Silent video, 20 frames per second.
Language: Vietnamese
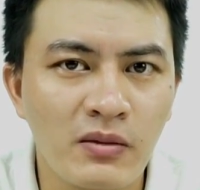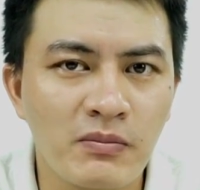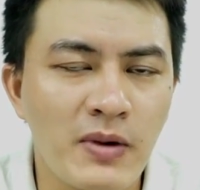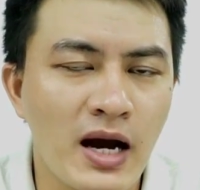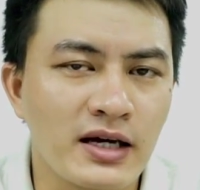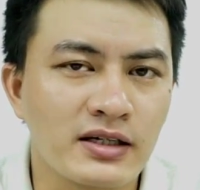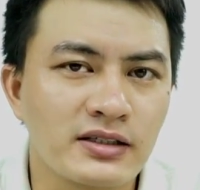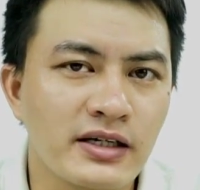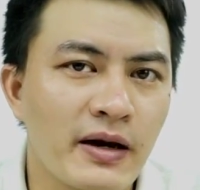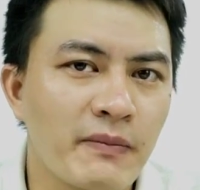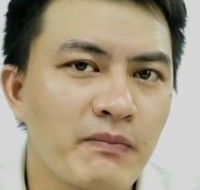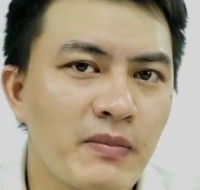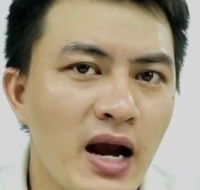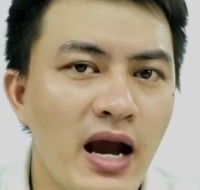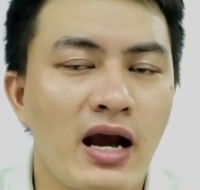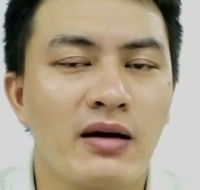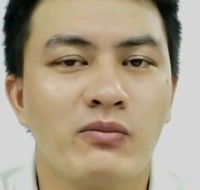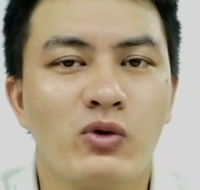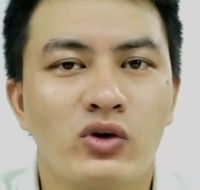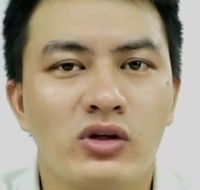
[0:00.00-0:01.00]
bản RAM
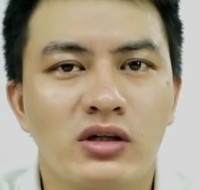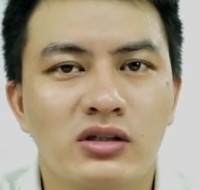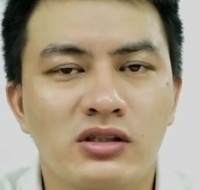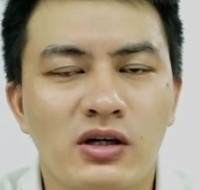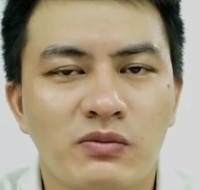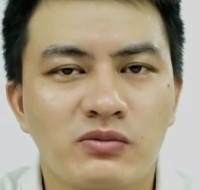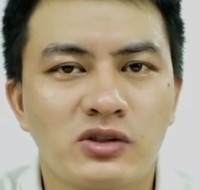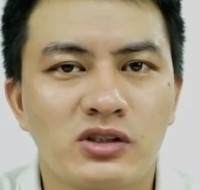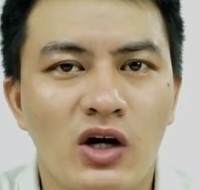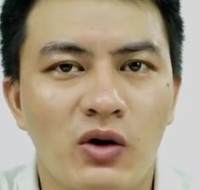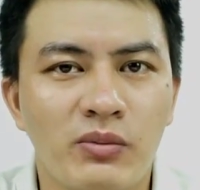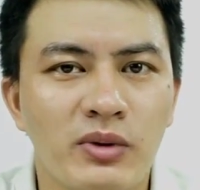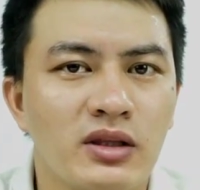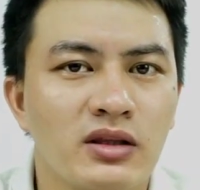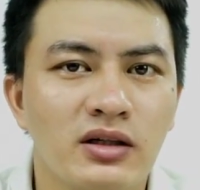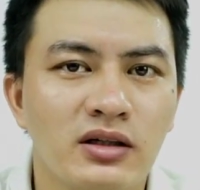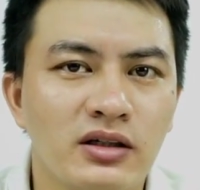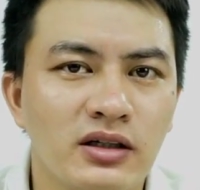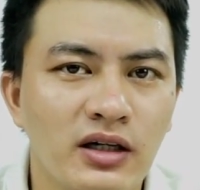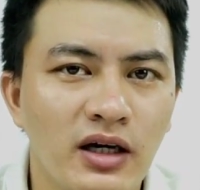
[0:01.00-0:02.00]
3 bộ nhớ trong
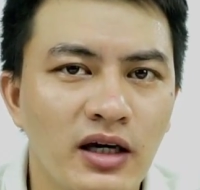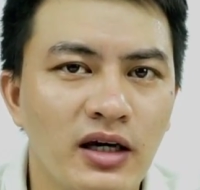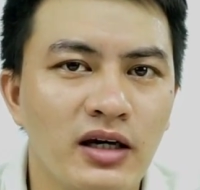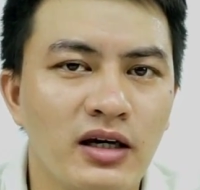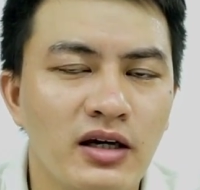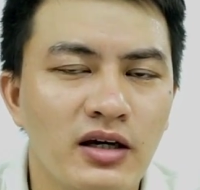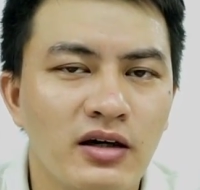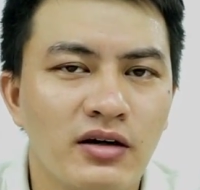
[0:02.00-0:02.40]
64GB